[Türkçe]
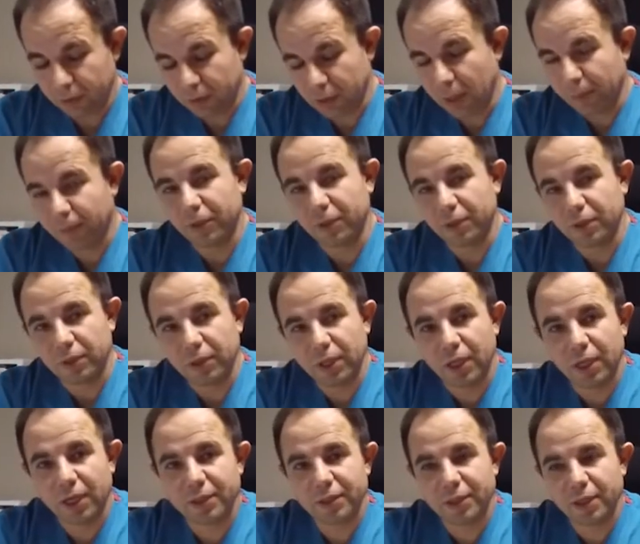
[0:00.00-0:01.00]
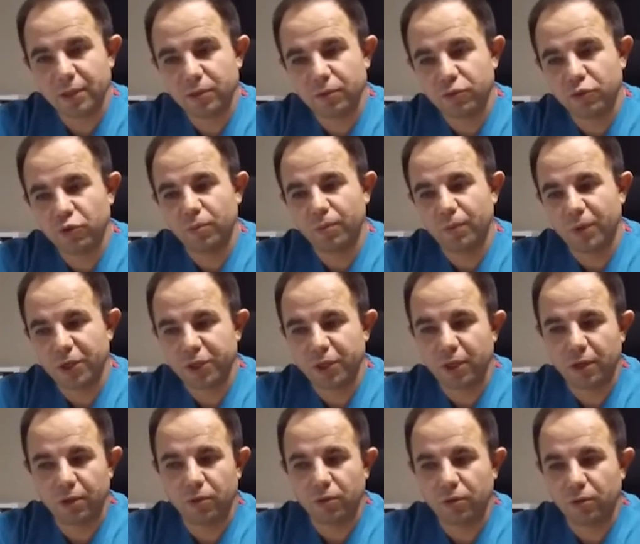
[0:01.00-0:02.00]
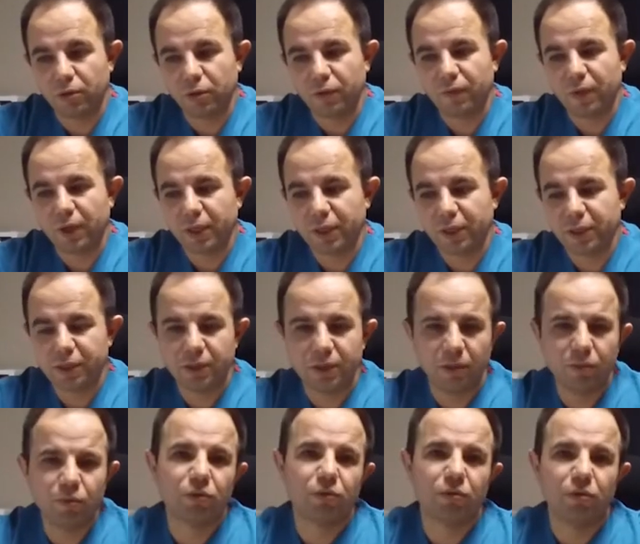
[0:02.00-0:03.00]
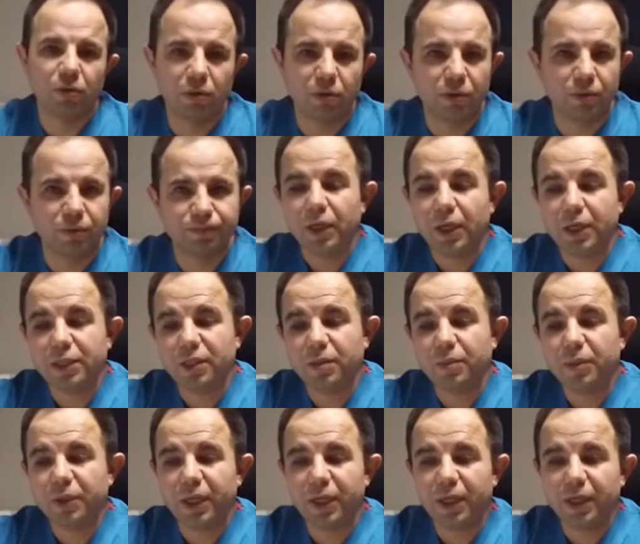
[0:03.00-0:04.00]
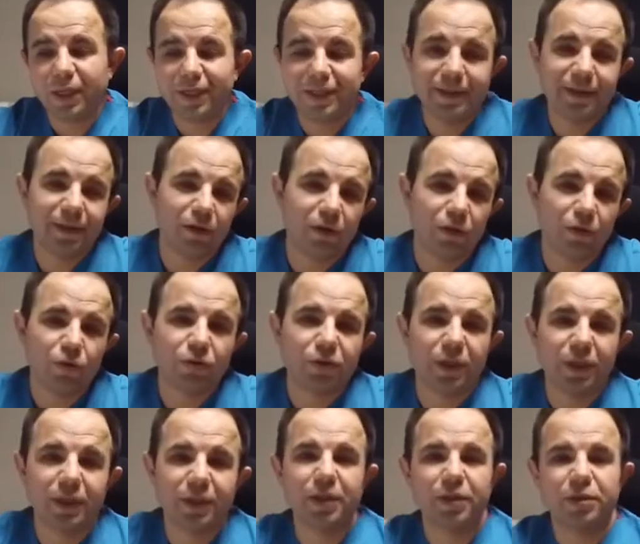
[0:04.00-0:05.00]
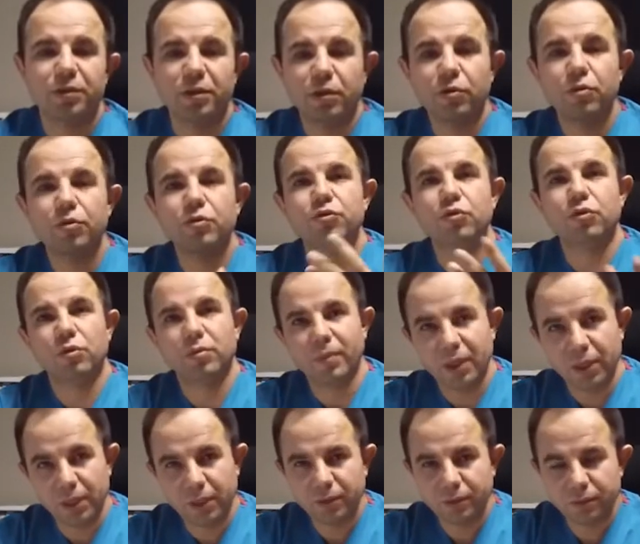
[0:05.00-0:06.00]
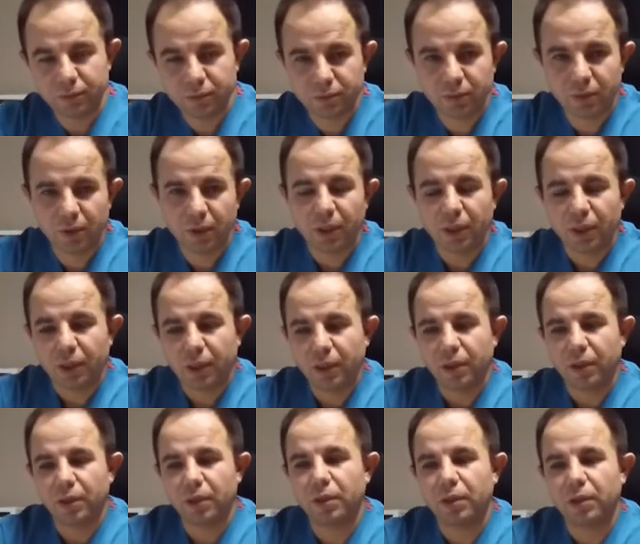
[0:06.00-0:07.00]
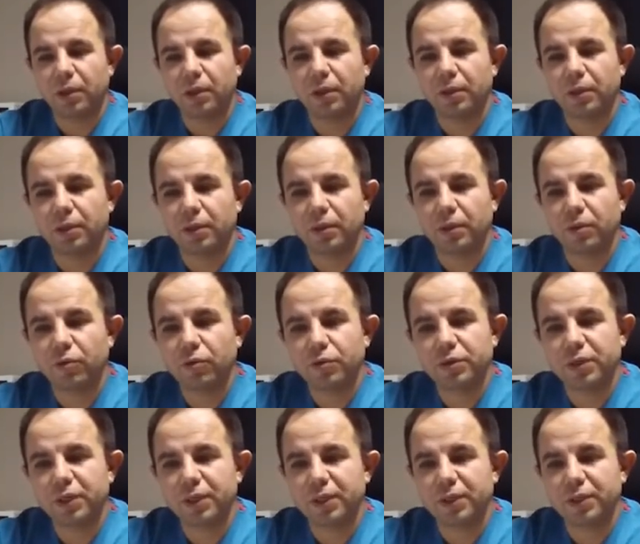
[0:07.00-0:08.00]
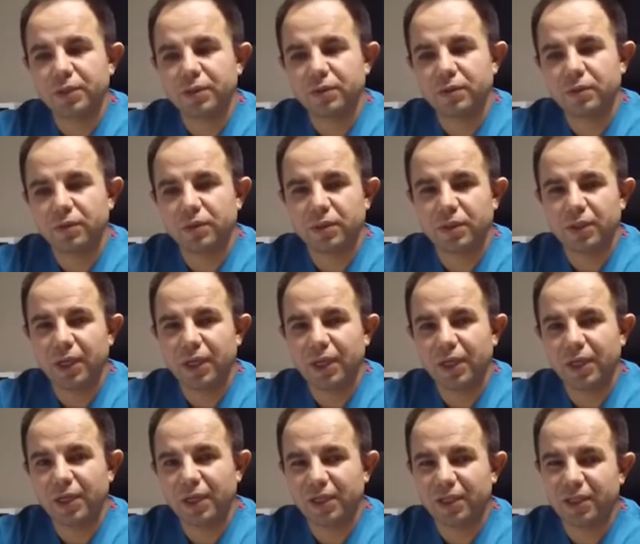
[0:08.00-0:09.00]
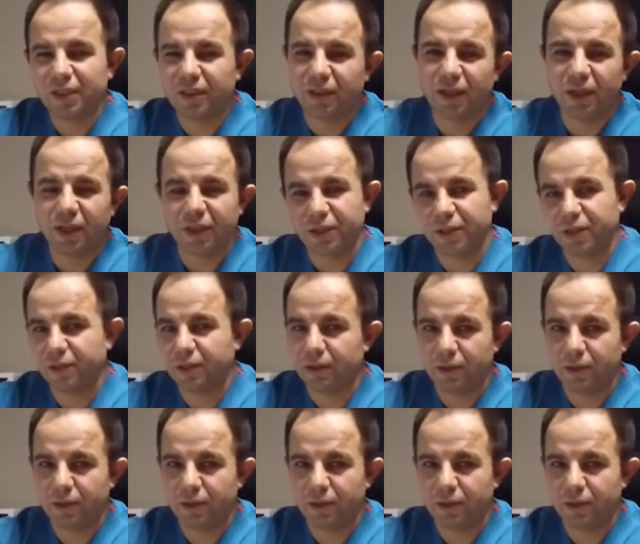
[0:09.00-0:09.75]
yapıldığında lazer çok başarılı oluyor ve kişi de mutlu oluyor. Lazer bir kere kesinlikle 18 yaşından önce olmalı. Ee, 18 genellikle 40 yaş